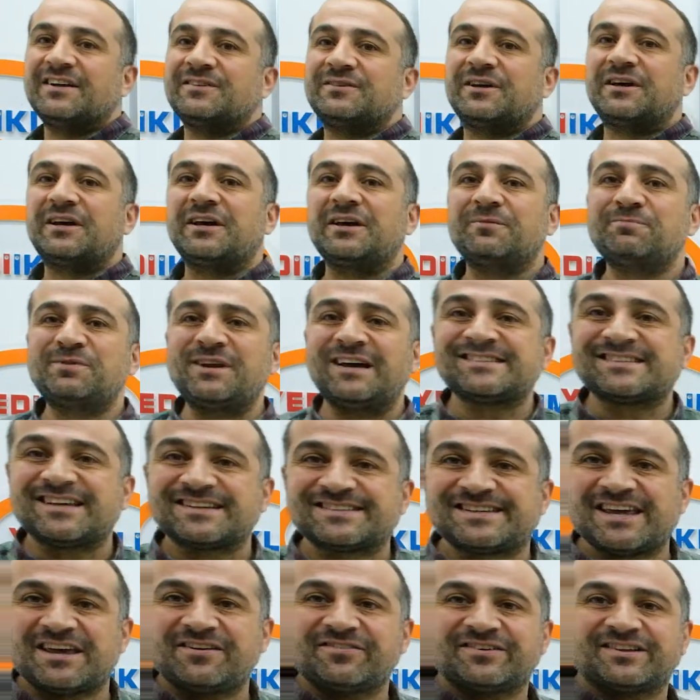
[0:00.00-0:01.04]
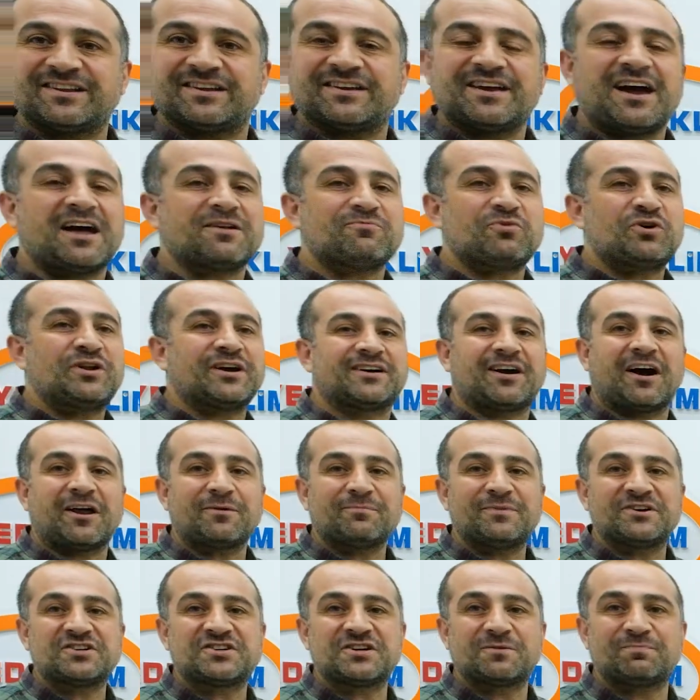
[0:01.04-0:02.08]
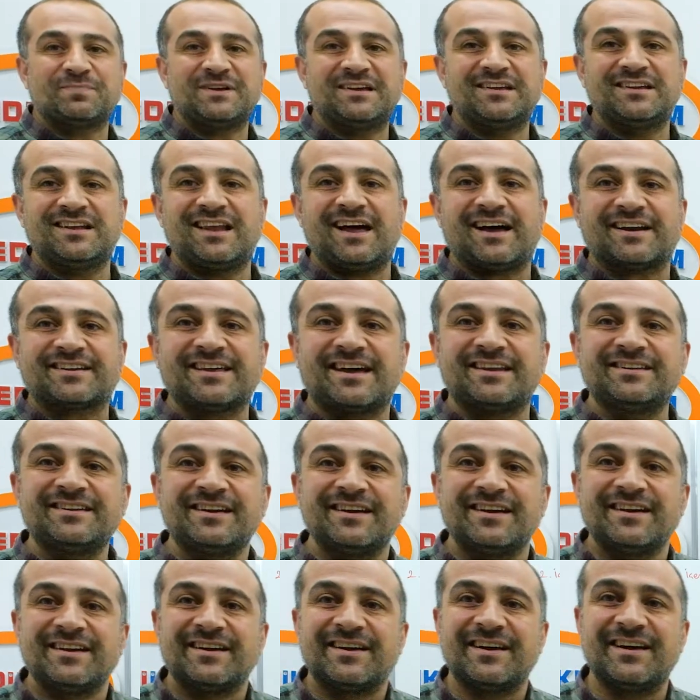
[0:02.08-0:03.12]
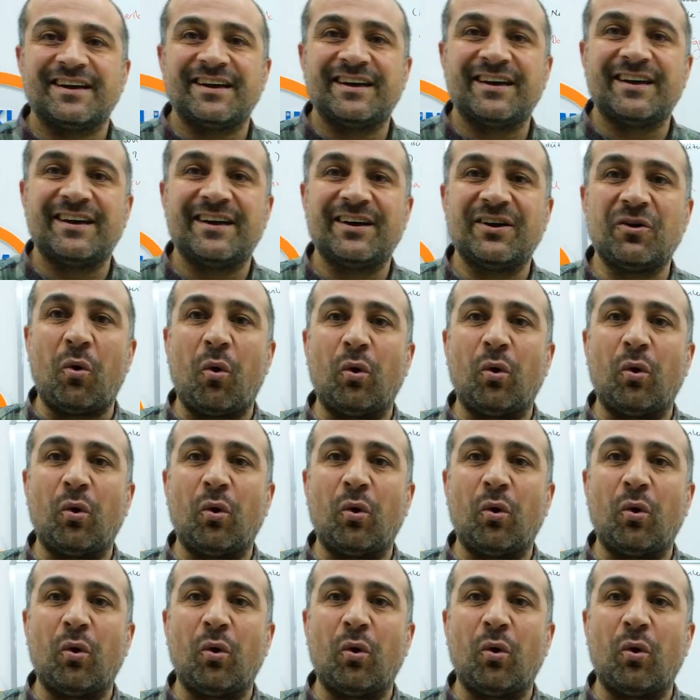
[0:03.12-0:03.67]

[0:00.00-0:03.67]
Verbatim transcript: Ee, biraz da zevkli. Yani böyle karmaşık bilgilerden e,